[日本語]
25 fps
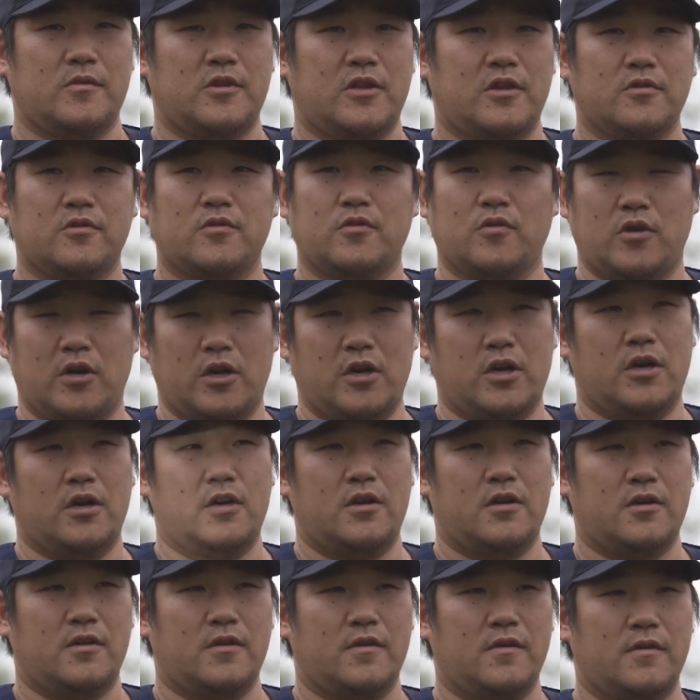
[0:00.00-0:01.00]
あ、なんと
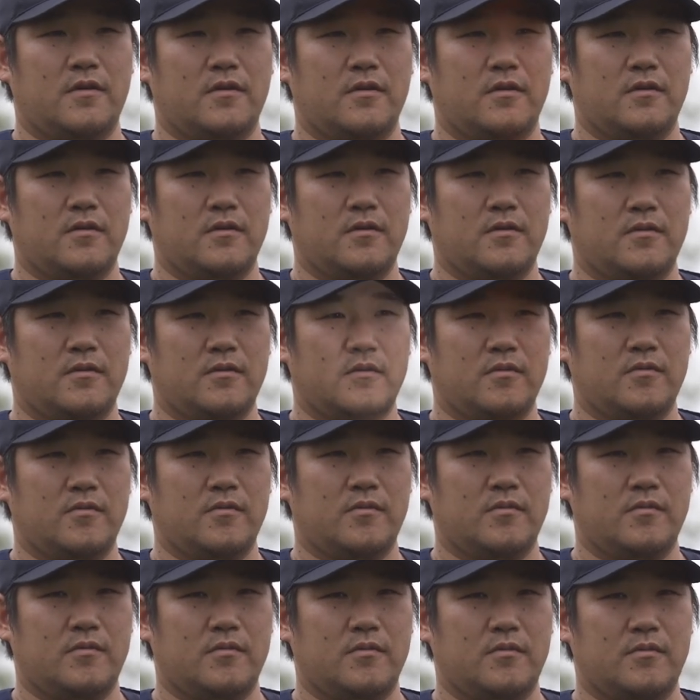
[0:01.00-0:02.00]
か
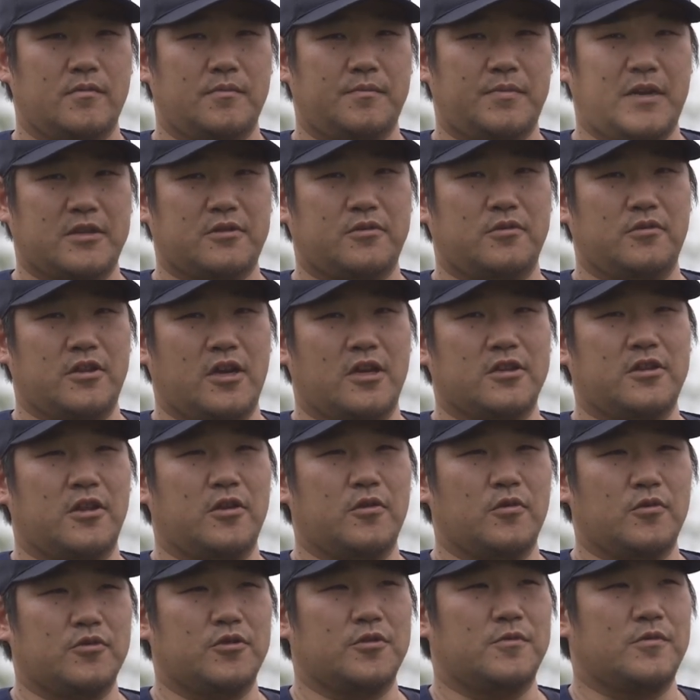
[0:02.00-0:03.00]
バットに当
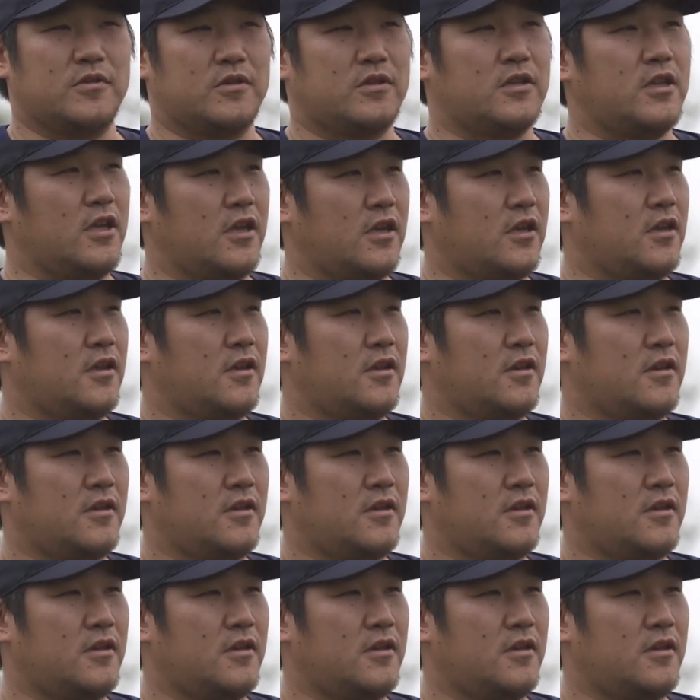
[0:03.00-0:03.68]
てようと思って